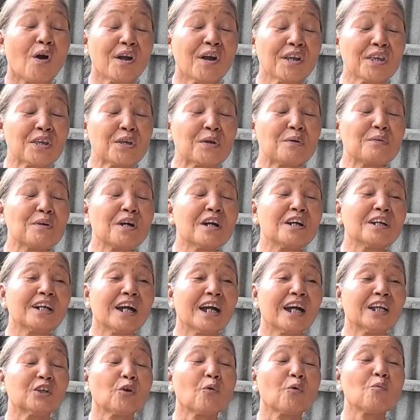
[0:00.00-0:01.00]
Có nhiều
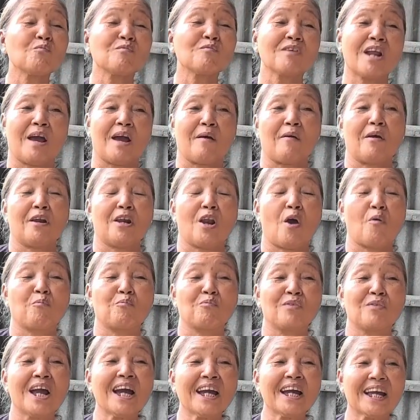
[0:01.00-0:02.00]
người ha, chúng
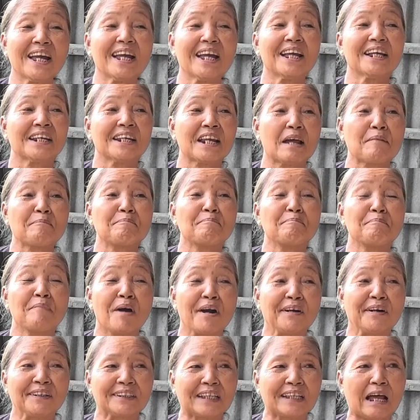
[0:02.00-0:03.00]
độc đắc hang
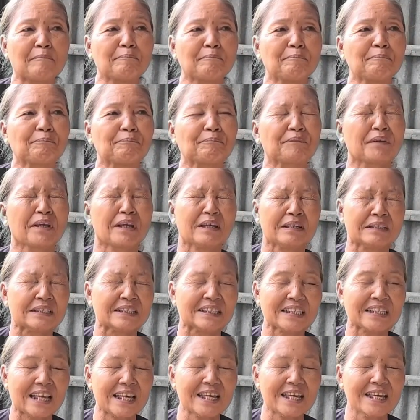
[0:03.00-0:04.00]
năm mười tấm,
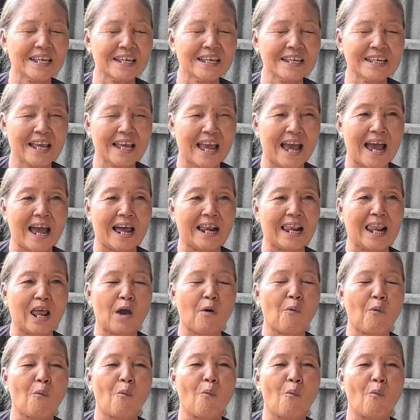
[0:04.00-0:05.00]
xây nhà
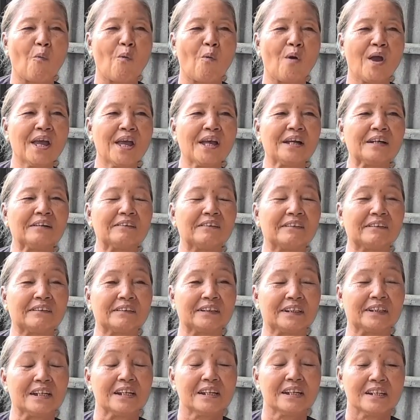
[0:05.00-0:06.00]
lầu hang,
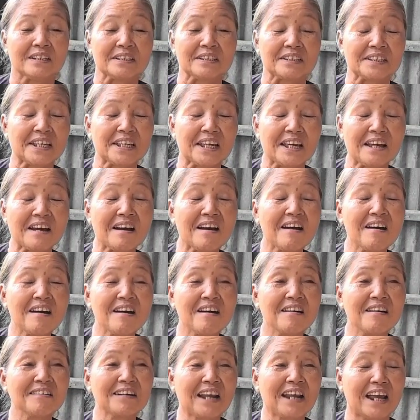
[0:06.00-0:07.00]
rồi xe
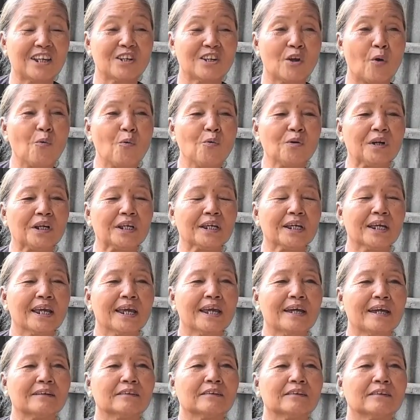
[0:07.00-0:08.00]
hơi đầy đủ này
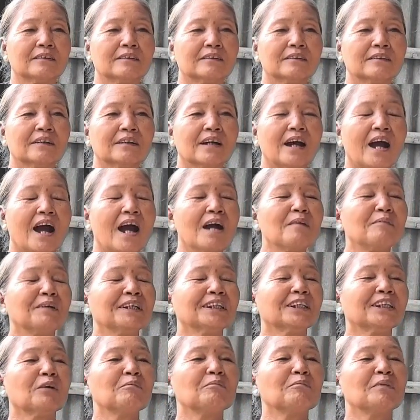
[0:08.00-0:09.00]
kia hang. Ở
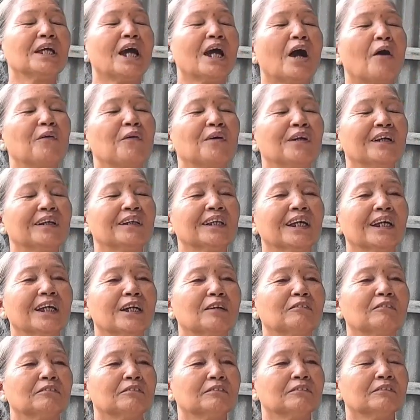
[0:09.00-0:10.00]
bên sông Mỹ Hội đó anh
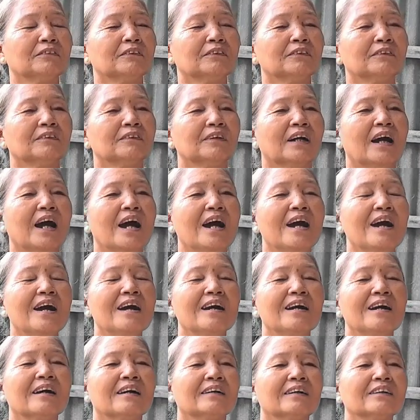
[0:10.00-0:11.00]
thấy không?
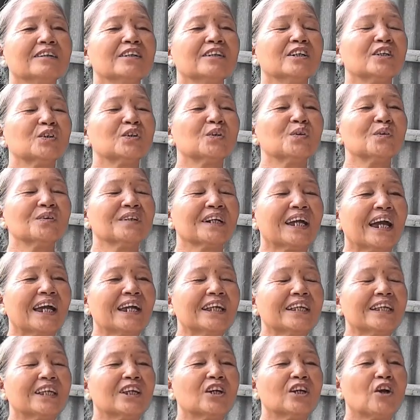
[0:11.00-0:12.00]
À, đưa xuống
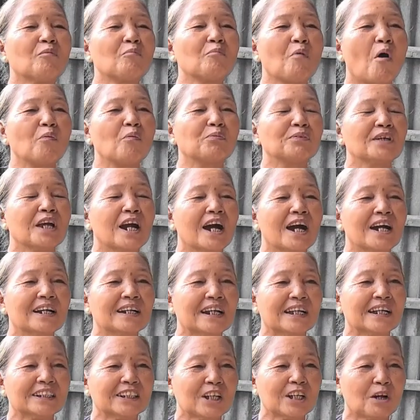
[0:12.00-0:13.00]
cái chỉ có một
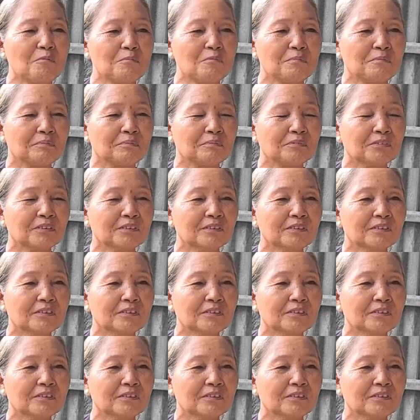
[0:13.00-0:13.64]
giờ là xong.